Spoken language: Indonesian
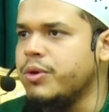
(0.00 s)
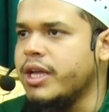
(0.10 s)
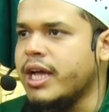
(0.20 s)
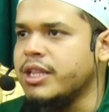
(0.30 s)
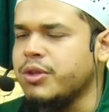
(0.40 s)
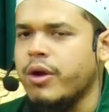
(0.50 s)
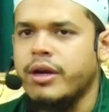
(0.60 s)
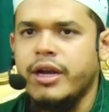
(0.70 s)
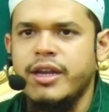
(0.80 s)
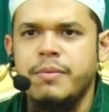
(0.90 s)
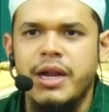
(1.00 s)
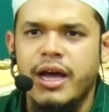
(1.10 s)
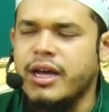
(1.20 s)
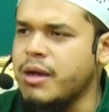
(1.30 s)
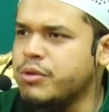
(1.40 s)
di kantor dan dia
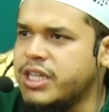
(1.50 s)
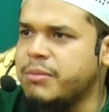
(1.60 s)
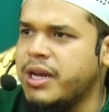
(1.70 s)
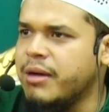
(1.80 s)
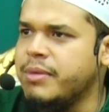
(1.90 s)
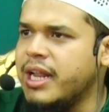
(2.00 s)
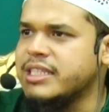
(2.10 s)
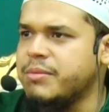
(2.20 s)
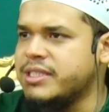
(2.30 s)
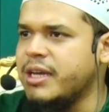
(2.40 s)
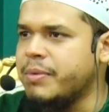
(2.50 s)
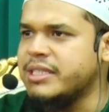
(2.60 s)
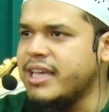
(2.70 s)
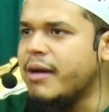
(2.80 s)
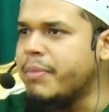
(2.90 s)
bilang kamu jangan bilang-bilang sama
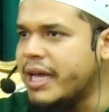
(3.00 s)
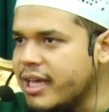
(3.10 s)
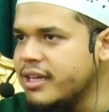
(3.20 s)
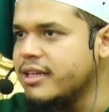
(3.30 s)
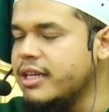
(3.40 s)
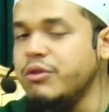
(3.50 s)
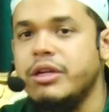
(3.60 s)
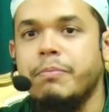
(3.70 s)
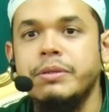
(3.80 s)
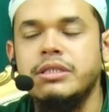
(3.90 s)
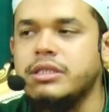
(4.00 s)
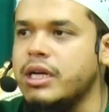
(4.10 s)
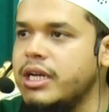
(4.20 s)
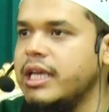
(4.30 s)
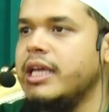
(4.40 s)
siapa-siapa ya ini udah
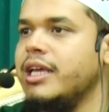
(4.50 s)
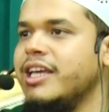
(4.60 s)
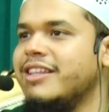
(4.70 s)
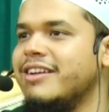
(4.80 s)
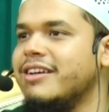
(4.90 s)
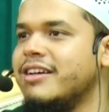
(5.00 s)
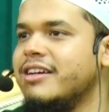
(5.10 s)
pesen nih gitu loh